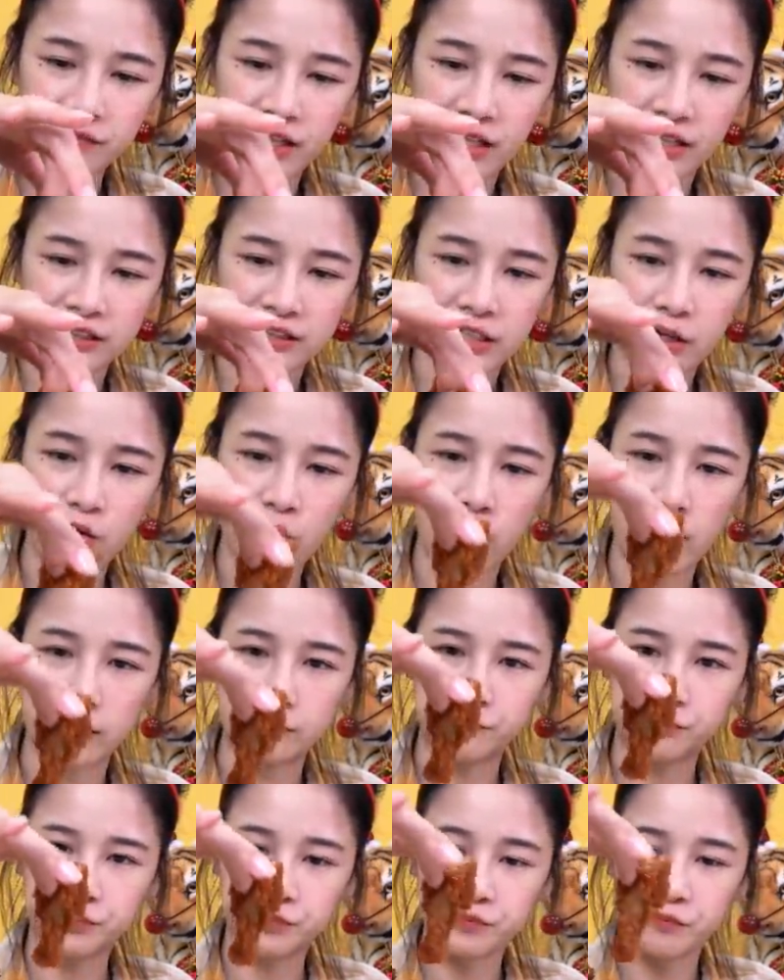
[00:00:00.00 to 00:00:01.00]
拿这一块
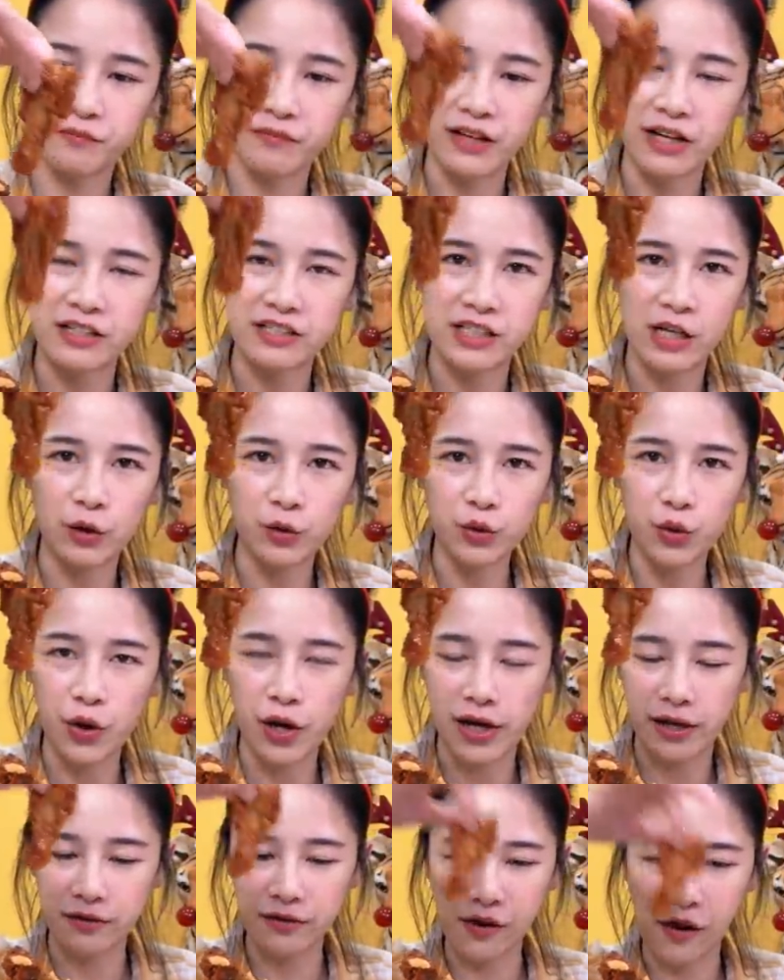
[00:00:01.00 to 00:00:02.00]
小
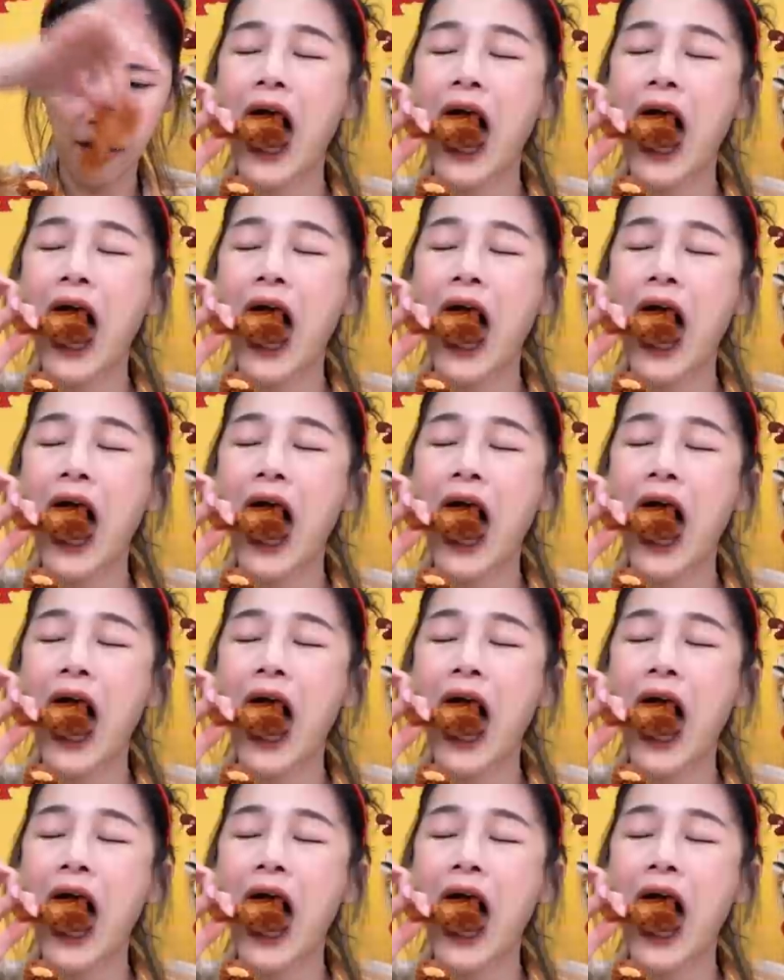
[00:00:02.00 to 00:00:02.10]
腿，